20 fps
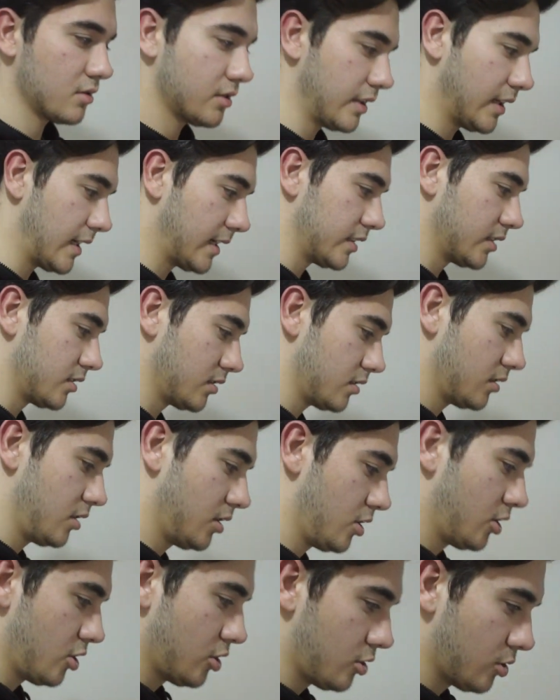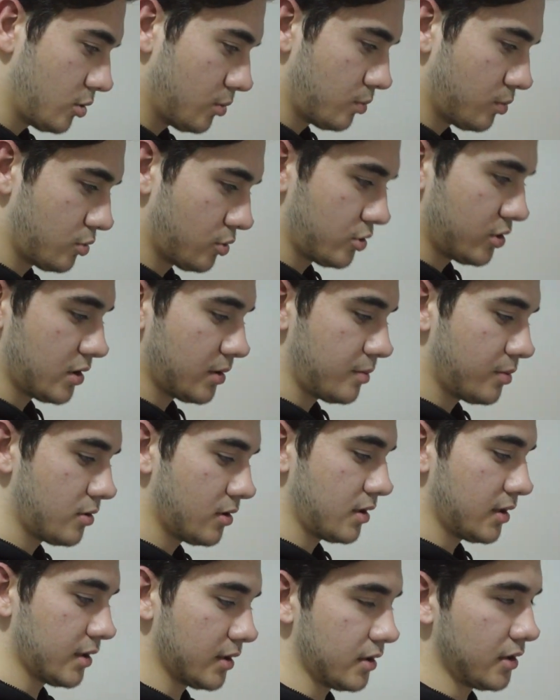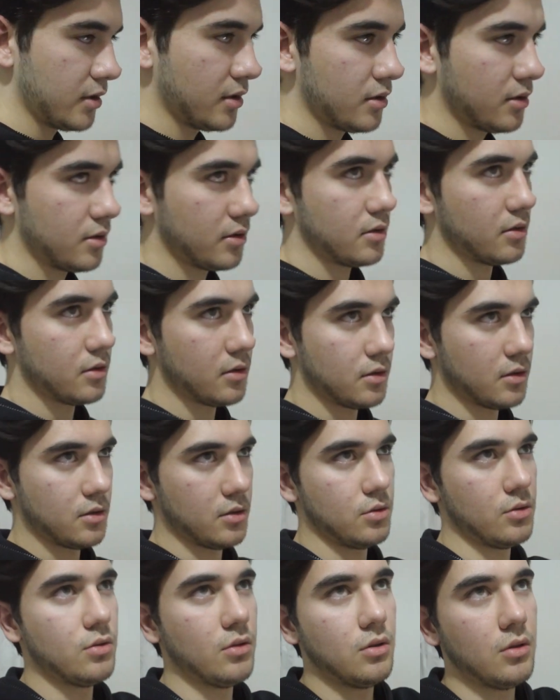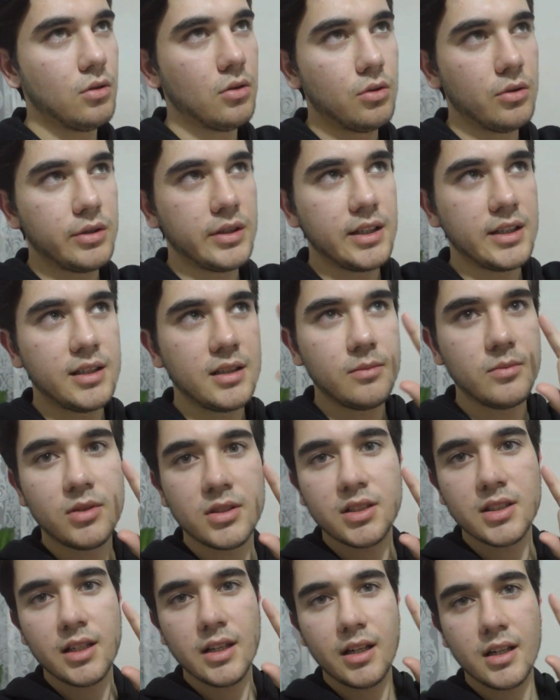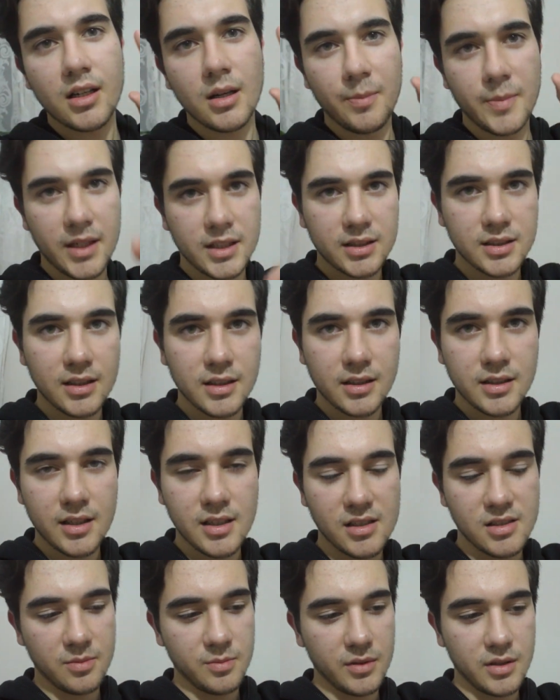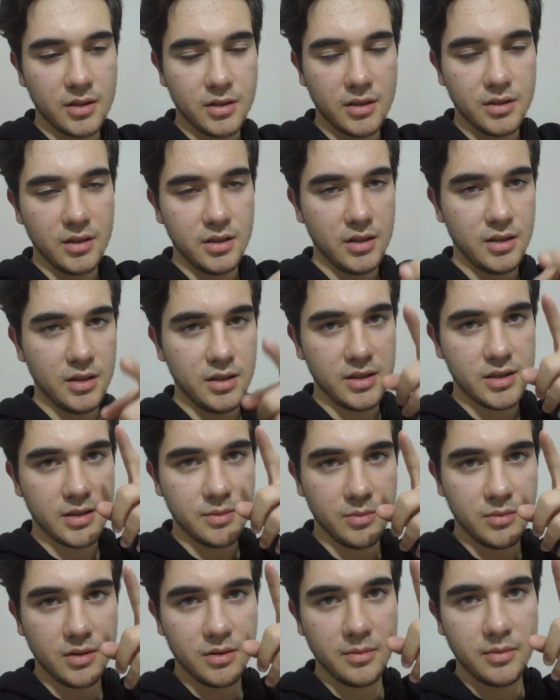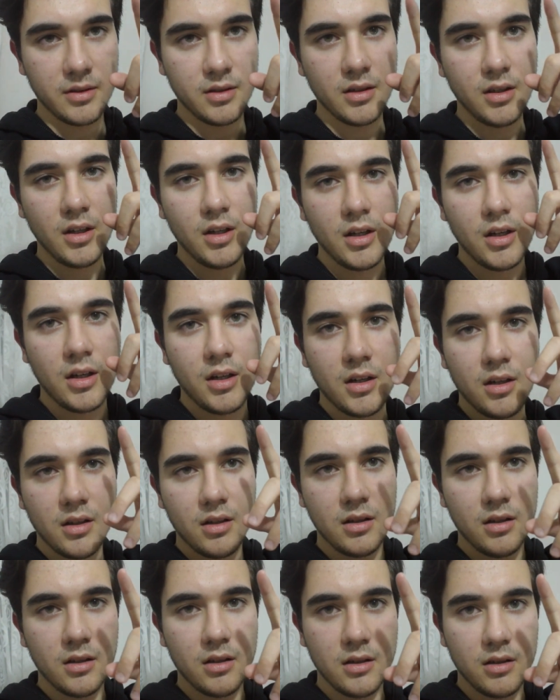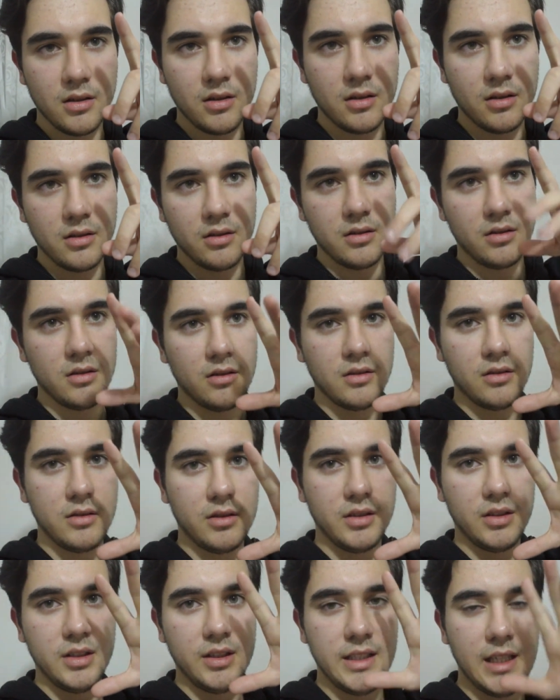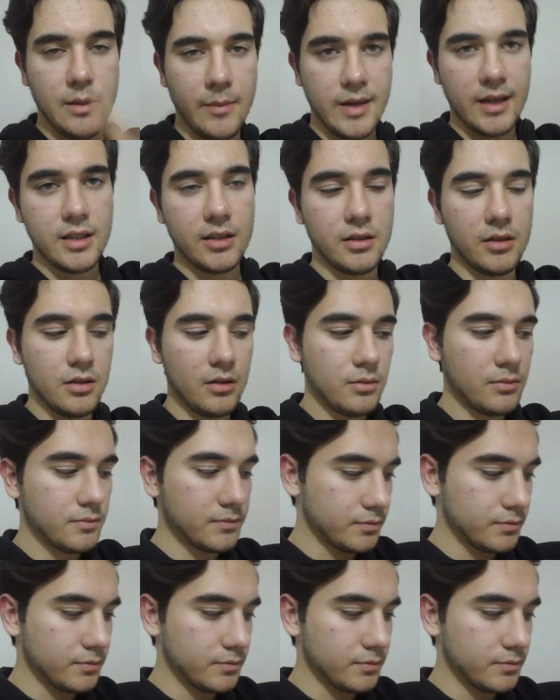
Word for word: Yani bugün de böyleydi. O yediğimiz şey kapaktan kesme isimli bir e, yemekti.